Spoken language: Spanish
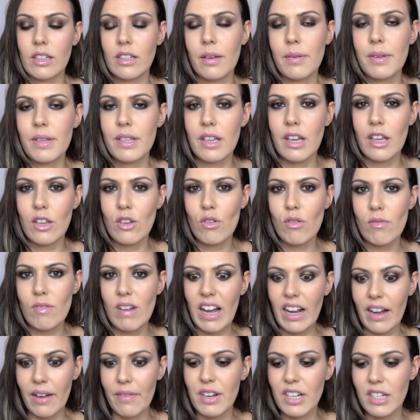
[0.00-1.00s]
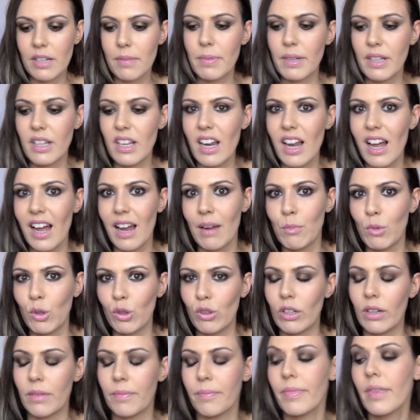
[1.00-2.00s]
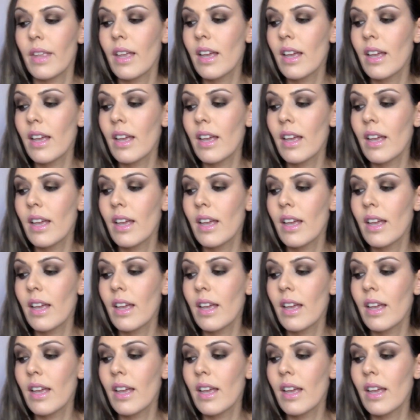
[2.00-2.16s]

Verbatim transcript: Ya sabéis que yo, la cabra siempre tira al monte.